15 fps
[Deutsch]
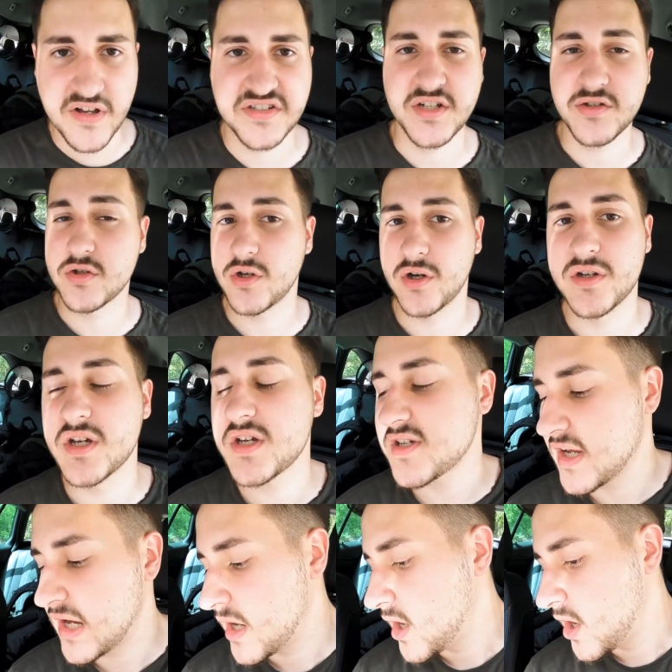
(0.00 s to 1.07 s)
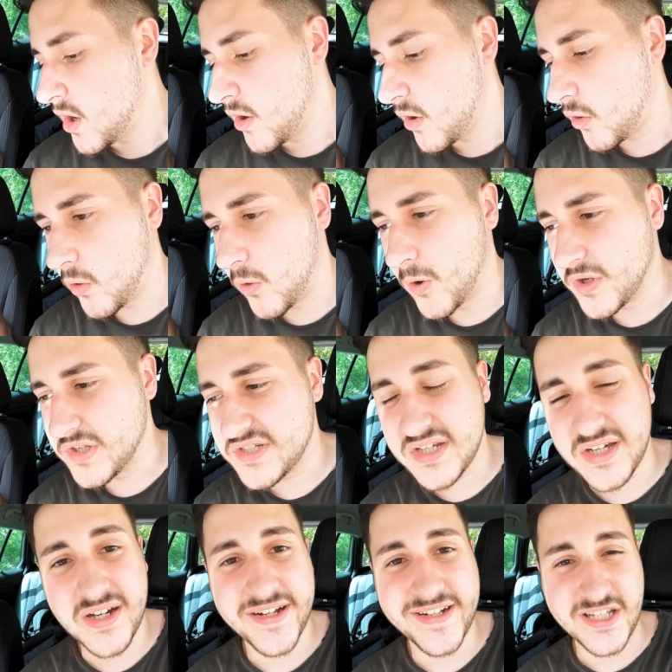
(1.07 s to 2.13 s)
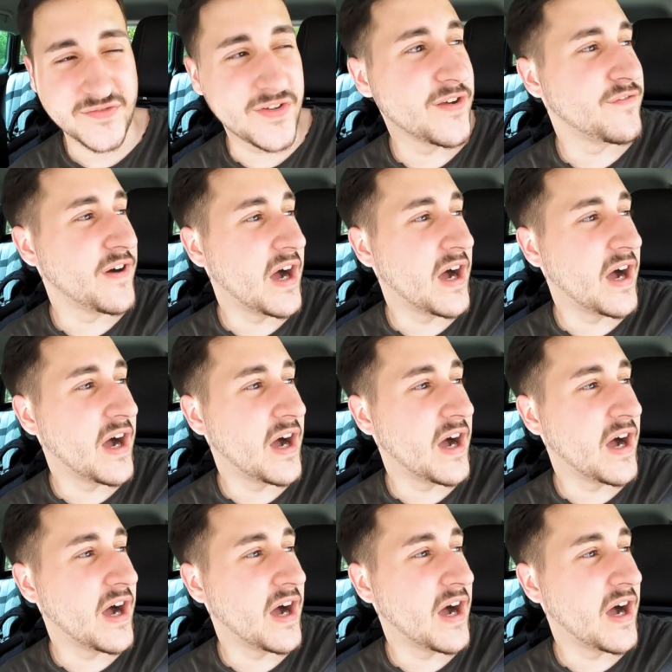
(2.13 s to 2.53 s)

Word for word: wir es natürlich auch nicht. Und äh, deswegen